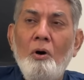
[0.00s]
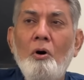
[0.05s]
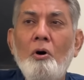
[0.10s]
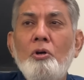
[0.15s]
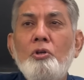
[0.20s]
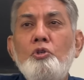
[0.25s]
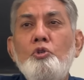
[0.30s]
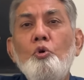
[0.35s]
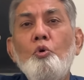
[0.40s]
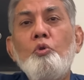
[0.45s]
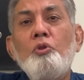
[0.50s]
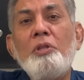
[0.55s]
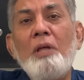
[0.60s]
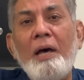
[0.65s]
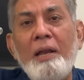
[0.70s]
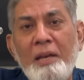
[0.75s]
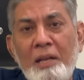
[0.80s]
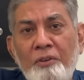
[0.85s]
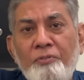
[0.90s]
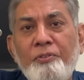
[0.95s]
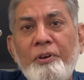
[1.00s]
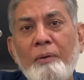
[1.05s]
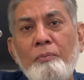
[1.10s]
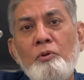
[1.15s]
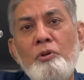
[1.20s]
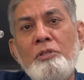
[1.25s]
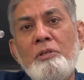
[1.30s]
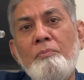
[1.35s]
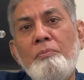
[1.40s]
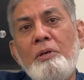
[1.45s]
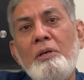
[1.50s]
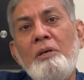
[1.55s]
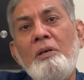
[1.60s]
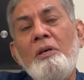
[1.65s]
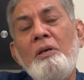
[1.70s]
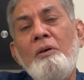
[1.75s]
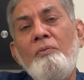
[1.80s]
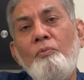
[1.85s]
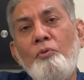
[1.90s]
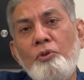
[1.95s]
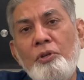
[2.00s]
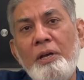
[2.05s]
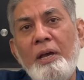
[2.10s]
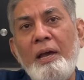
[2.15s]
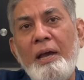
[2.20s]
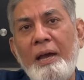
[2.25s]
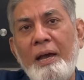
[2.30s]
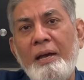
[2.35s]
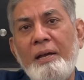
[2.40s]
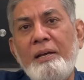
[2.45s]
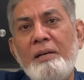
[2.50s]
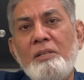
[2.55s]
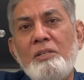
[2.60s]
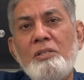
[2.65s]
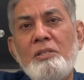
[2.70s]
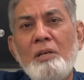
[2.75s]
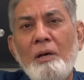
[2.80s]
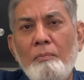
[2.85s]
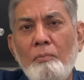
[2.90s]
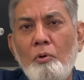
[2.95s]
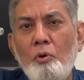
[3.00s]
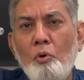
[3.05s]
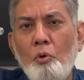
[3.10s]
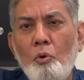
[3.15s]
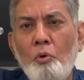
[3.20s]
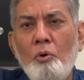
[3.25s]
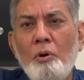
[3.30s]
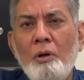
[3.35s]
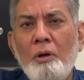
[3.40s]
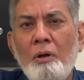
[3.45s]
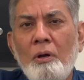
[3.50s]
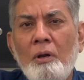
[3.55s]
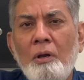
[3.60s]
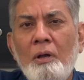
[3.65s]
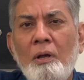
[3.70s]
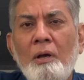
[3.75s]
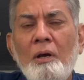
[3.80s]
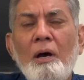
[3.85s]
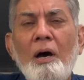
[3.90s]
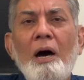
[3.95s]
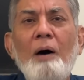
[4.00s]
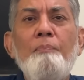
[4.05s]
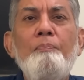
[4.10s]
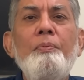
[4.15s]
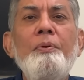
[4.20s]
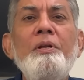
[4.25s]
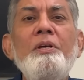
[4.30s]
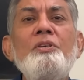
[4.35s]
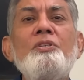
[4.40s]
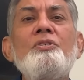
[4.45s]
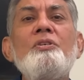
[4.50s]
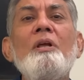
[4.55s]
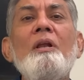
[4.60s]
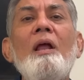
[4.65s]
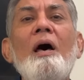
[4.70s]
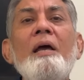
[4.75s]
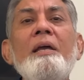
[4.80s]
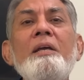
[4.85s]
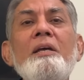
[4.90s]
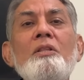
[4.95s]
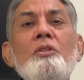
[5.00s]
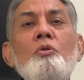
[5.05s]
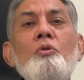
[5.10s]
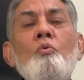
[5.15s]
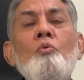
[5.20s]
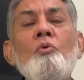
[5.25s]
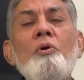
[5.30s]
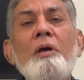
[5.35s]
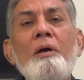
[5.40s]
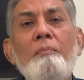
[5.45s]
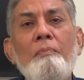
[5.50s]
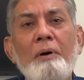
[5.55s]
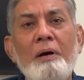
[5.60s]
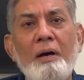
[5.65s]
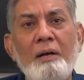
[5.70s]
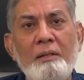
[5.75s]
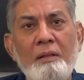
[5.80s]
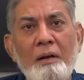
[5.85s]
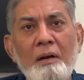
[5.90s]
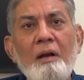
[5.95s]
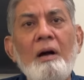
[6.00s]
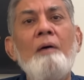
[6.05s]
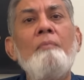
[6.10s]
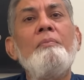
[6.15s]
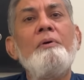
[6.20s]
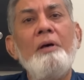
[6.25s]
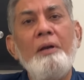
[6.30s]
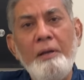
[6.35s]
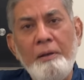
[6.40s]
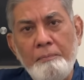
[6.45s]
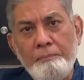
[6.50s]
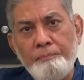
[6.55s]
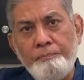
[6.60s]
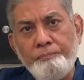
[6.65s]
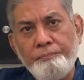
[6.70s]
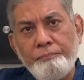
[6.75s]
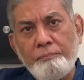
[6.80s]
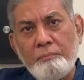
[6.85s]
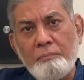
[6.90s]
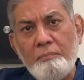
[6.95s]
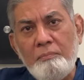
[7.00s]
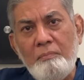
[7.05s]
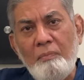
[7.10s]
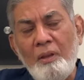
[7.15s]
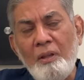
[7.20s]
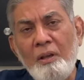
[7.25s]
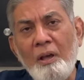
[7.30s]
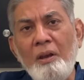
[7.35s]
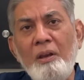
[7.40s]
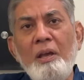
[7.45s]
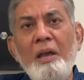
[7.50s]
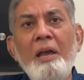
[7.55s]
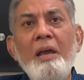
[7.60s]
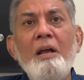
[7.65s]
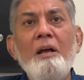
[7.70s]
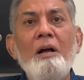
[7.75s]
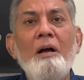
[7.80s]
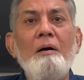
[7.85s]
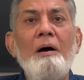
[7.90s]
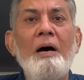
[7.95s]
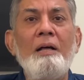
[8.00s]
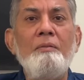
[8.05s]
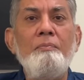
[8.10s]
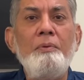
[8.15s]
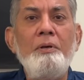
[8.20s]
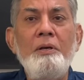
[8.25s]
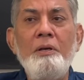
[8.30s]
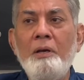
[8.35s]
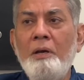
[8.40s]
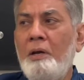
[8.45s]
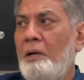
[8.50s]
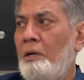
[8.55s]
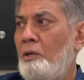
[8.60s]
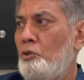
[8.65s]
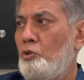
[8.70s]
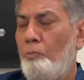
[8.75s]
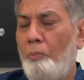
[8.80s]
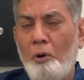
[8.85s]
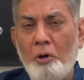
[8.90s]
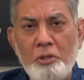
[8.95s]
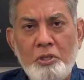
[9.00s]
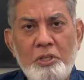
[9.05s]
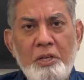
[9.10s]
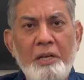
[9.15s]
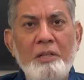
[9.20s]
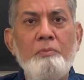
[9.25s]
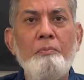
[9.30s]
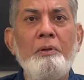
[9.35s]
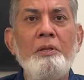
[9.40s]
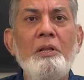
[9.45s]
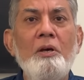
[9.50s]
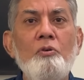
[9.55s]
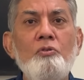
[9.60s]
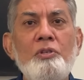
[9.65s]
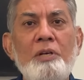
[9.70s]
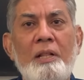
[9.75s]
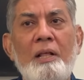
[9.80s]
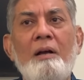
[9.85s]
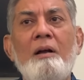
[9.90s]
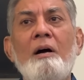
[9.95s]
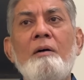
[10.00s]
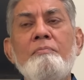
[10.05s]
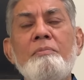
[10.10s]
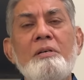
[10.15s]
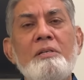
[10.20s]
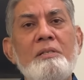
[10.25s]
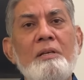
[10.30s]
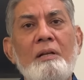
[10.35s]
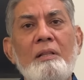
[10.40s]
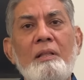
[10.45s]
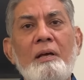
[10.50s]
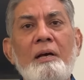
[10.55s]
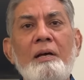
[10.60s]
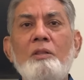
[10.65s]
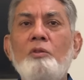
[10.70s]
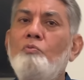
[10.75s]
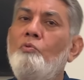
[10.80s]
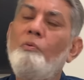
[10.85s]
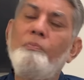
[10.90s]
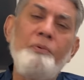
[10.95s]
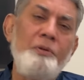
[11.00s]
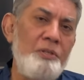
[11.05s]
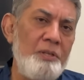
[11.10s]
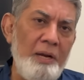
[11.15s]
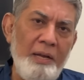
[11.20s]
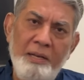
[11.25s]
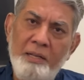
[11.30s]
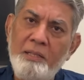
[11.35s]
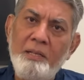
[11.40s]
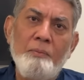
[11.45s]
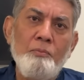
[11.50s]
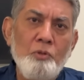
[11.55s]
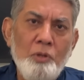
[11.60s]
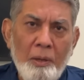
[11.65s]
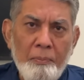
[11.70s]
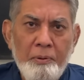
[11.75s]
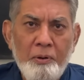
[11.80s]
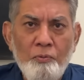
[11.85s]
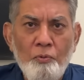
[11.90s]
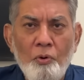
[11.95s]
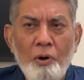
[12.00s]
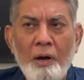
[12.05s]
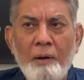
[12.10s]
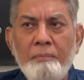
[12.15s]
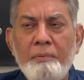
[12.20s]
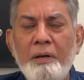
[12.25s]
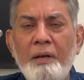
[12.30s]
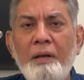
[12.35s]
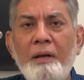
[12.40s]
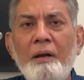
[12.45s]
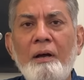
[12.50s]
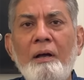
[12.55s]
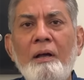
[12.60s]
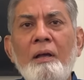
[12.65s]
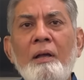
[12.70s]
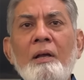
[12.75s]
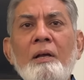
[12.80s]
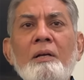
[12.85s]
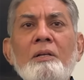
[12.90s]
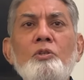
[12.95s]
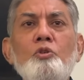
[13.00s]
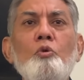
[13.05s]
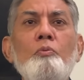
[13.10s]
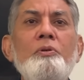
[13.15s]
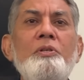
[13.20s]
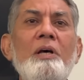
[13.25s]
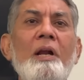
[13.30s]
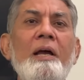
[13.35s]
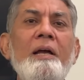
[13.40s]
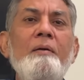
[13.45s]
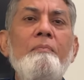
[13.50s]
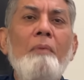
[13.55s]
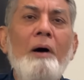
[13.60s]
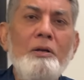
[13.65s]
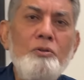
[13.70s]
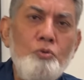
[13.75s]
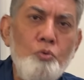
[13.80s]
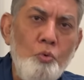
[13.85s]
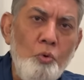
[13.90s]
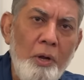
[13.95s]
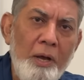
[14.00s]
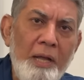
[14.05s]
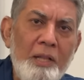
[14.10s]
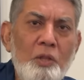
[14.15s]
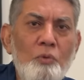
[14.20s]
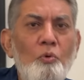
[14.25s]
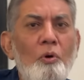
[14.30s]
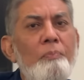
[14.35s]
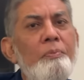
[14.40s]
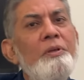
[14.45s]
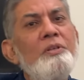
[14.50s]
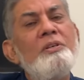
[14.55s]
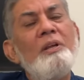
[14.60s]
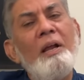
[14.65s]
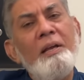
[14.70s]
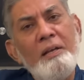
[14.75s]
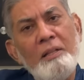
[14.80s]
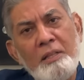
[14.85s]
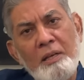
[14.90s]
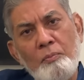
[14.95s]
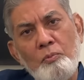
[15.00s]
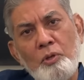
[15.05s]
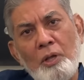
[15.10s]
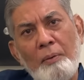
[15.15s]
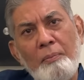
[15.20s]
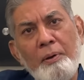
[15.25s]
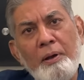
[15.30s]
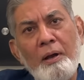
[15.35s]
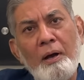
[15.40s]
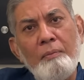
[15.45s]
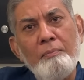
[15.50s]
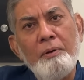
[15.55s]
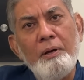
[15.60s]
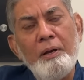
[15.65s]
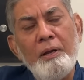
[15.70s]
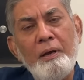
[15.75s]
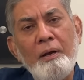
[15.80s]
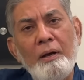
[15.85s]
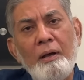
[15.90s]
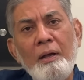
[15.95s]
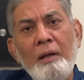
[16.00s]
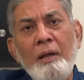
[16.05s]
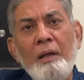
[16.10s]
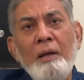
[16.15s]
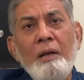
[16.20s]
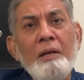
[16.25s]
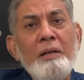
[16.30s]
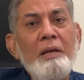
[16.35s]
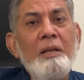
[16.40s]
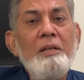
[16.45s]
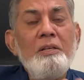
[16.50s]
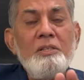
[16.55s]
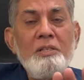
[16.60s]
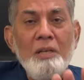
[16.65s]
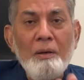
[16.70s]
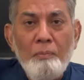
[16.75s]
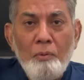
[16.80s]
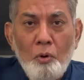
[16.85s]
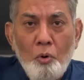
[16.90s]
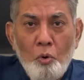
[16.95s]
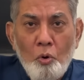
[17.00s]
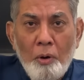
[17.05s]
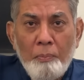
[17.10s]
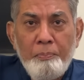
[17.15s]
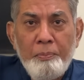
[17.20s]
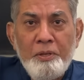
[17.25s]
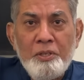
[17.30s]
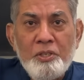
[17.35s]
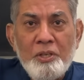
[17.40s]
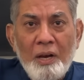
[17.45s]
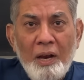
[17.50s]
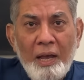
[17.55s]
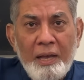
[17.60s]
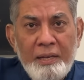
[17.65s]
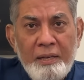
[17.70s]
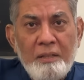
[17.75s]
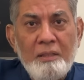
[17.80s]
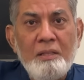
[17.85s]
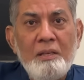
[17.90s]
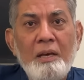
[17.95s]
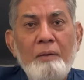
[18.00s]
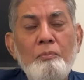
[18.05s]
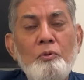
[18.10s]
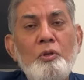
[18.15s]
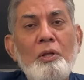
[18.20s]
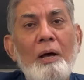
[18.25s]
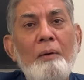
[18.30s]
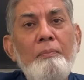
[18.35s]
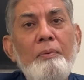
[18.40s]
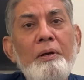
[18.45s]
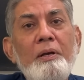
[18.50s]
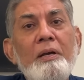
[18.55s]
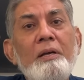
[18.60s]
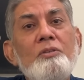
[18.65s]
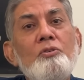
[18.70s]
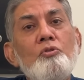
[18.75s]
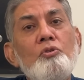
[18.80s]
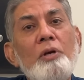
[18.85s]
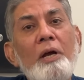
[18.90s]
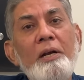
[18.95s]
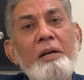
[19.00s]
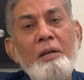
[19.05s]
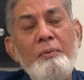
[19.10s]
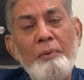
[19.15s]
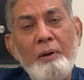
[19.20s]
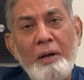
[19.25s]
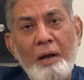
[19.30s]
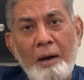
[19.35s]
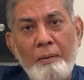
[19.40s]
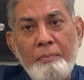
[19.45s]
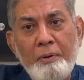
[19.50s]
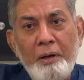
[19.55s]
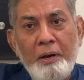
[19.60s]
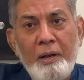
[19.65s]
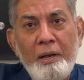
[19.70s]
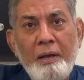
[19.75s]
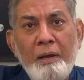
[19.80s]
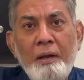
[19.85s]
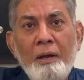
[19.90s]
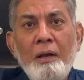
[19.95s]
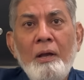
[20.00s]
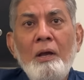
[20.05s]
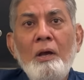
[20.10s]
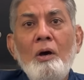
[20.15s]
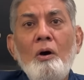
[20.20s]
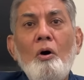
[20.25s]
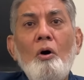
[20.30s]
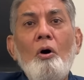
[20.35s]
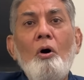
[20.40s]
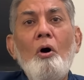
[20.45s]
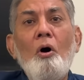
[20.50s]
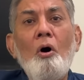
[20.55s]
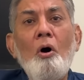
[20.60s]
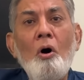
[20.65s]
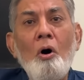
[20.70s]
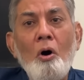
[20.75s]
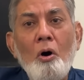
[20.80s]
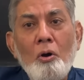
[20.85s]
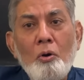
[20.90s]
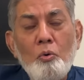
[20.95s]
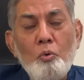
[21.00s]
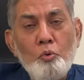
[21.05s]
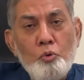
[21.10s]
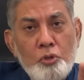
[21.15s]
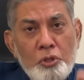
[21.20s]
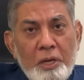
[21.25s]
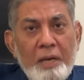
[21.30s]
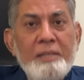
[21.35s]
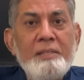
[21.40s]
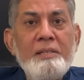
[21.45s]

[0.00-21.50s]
और जो तारीफ कम्युनिज्म की वो ये है कि सब लोग अपनी सलाहियतों के बकदर काम करें यानी एक आदमी जो बहुत सेहतमंद है और ज़्यादा काम कर सकता है तो वो अपनी सलाहियत के मुताबिक वो काम करेगा जो बेचारा एक माजूर है तो वो अपनी सलाहियत के मुताबिक काम करेगा यानी सब लोग अपनी सलाहियत के मुताबिक एक सोसाइटी में काम करें और उसके